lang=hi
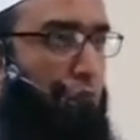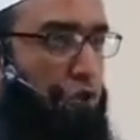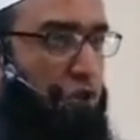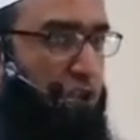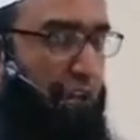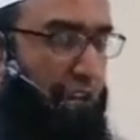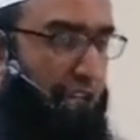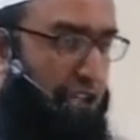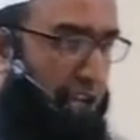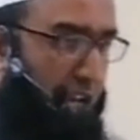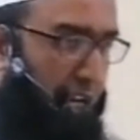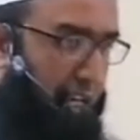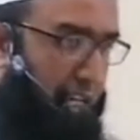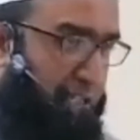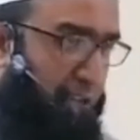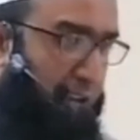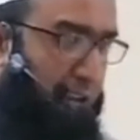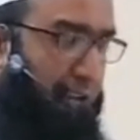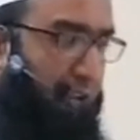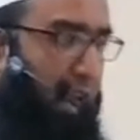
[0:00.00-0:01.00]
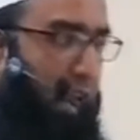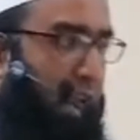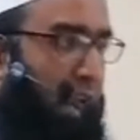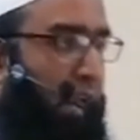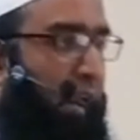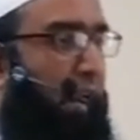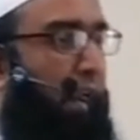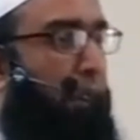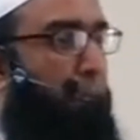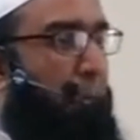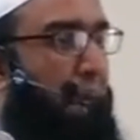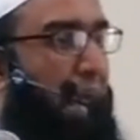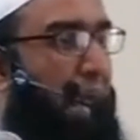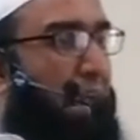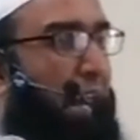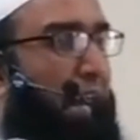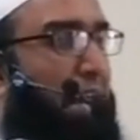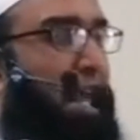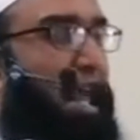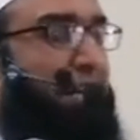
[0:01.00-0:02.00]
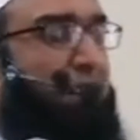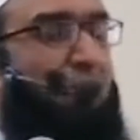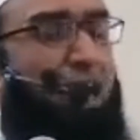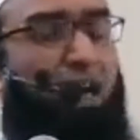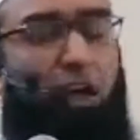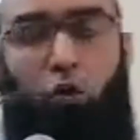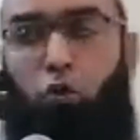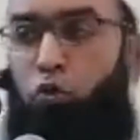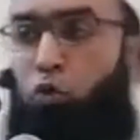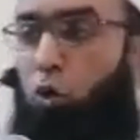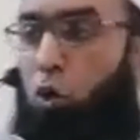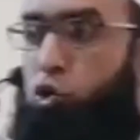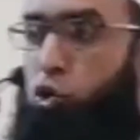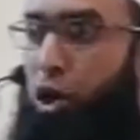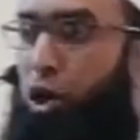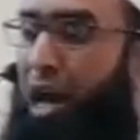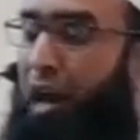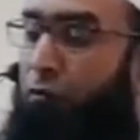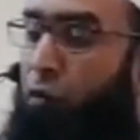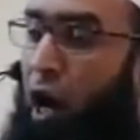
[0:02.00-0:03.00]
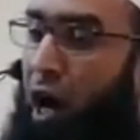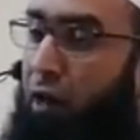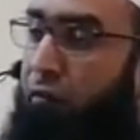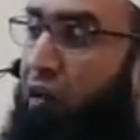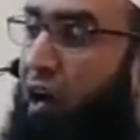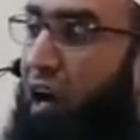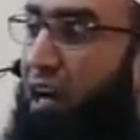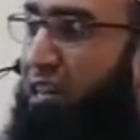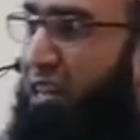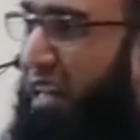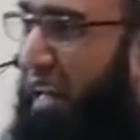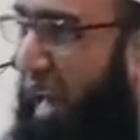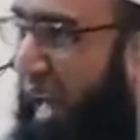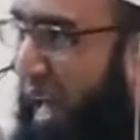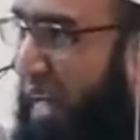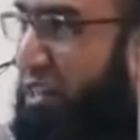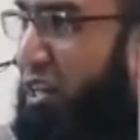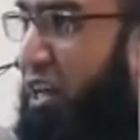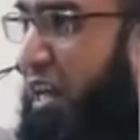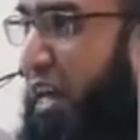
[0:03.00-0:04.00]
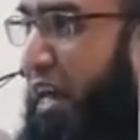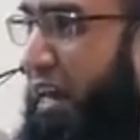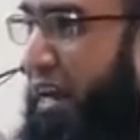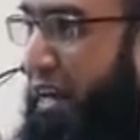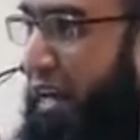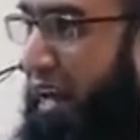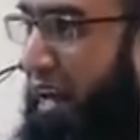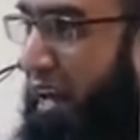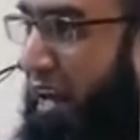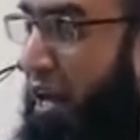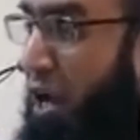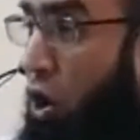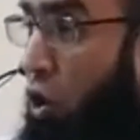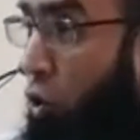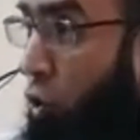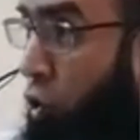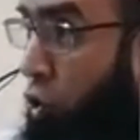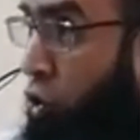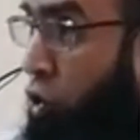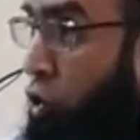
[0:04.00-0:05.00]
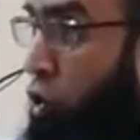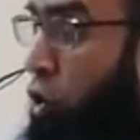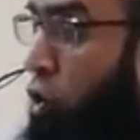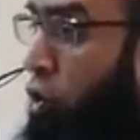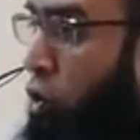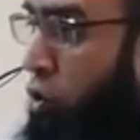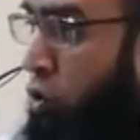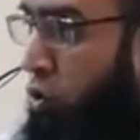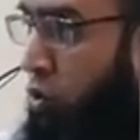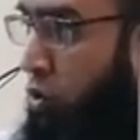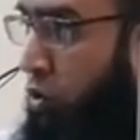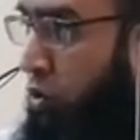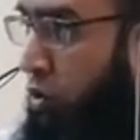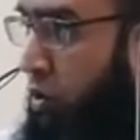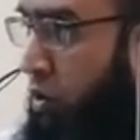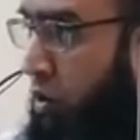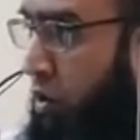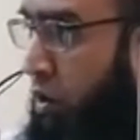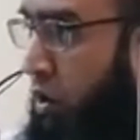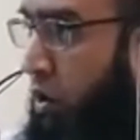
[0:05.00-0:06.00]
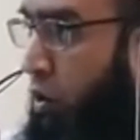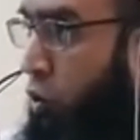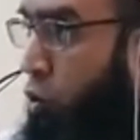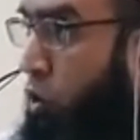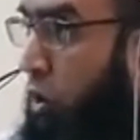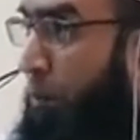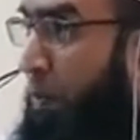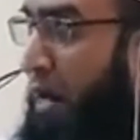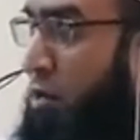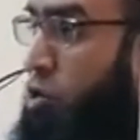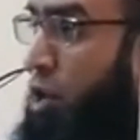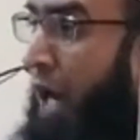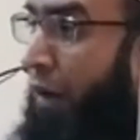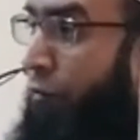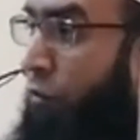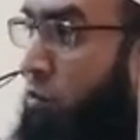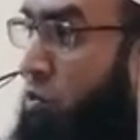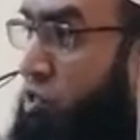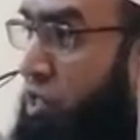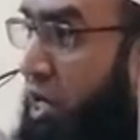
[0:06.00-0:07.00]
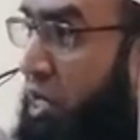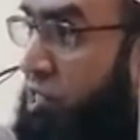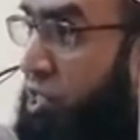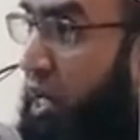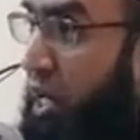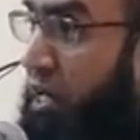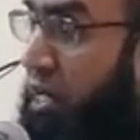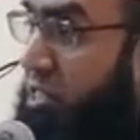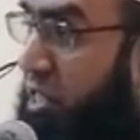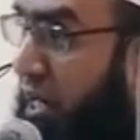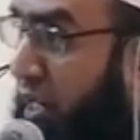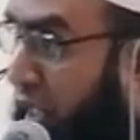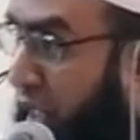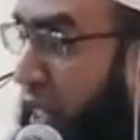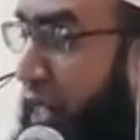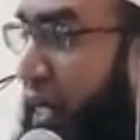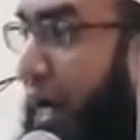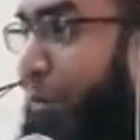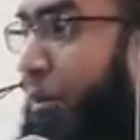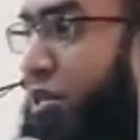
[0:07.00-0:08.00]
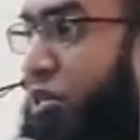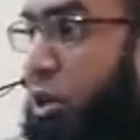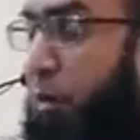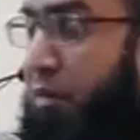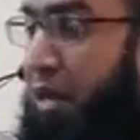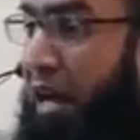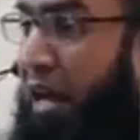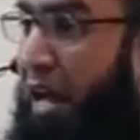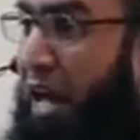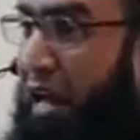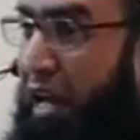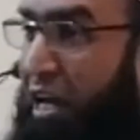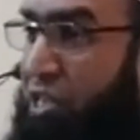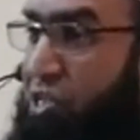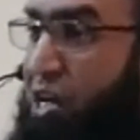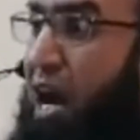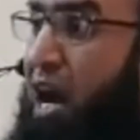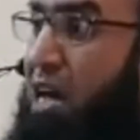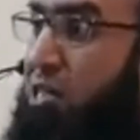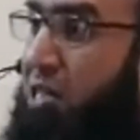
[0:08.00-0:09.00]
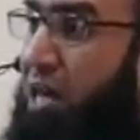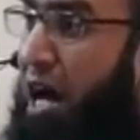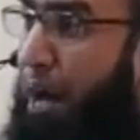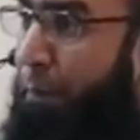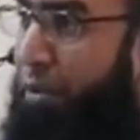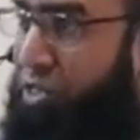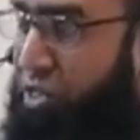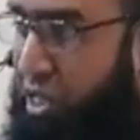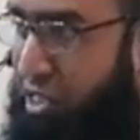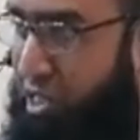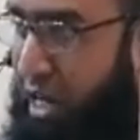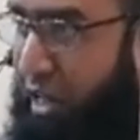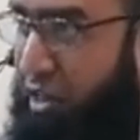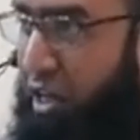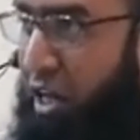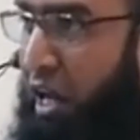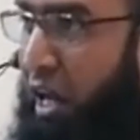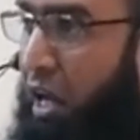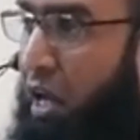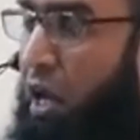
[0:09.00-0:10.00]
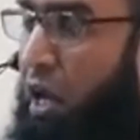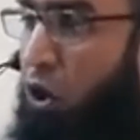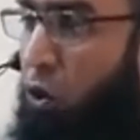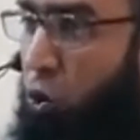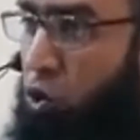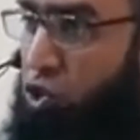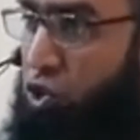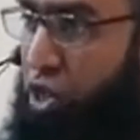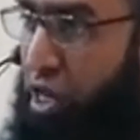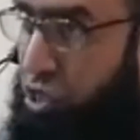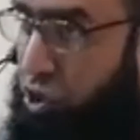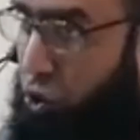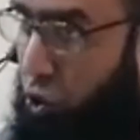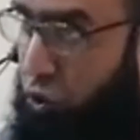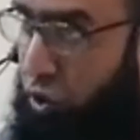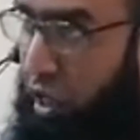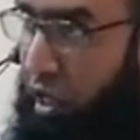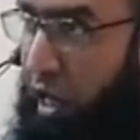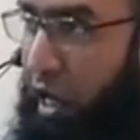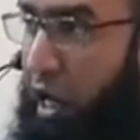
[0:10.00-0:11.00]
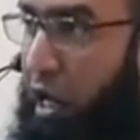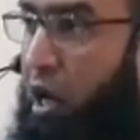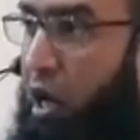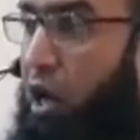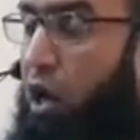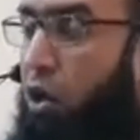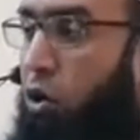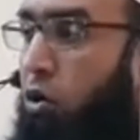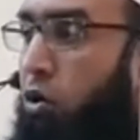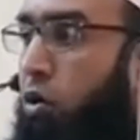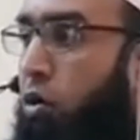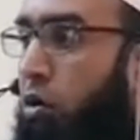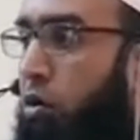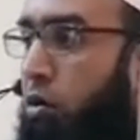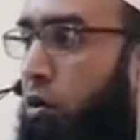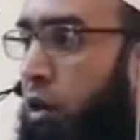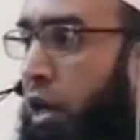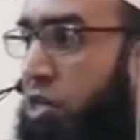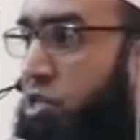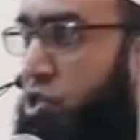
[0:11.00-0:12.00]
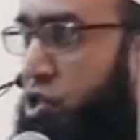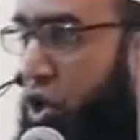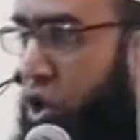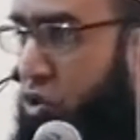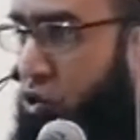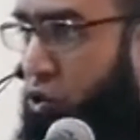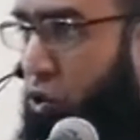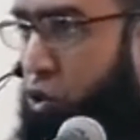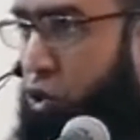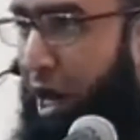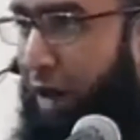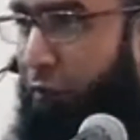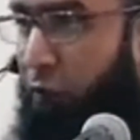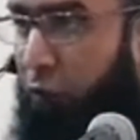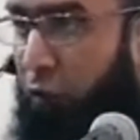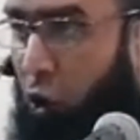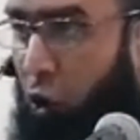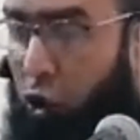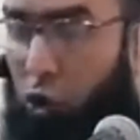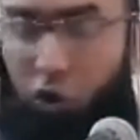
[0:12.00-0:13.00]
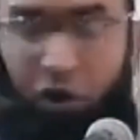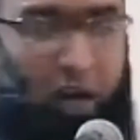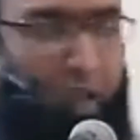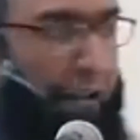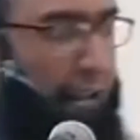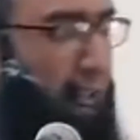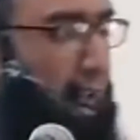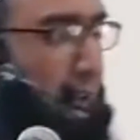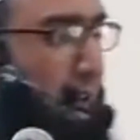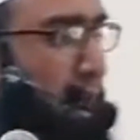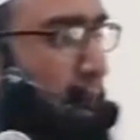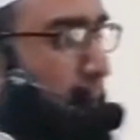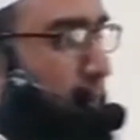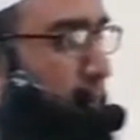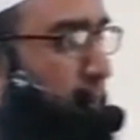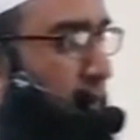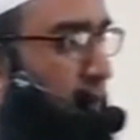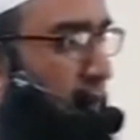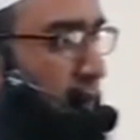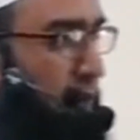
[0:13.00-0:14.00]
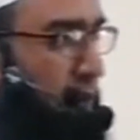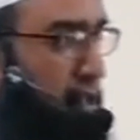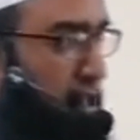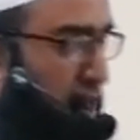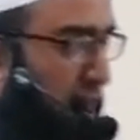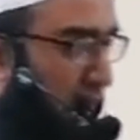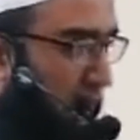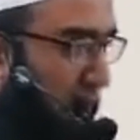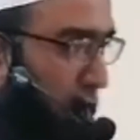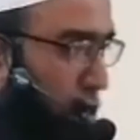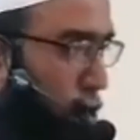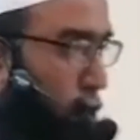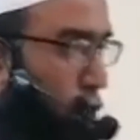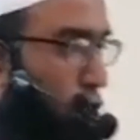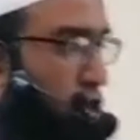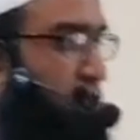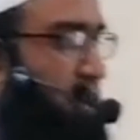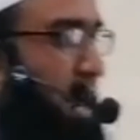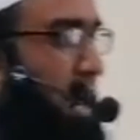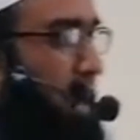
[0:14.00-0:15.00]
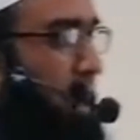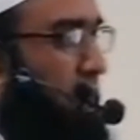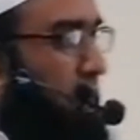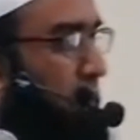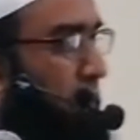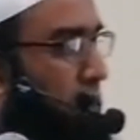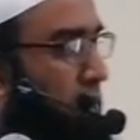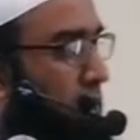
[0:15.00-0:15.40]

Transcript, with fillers: मुसलसल नजर रखें मैं नहीं कहता कि उनको जो है वो हर वक्त कैद किए रखें उनको उन पर जो है वो मुसलसल नजर रखने का मतलब ये है कि जहां जहां बच्चे जाते हैं उस चीज को देखें किस चीज को जो है वो फॉलो कर रहे हैं किस तरह के दोस्त हैं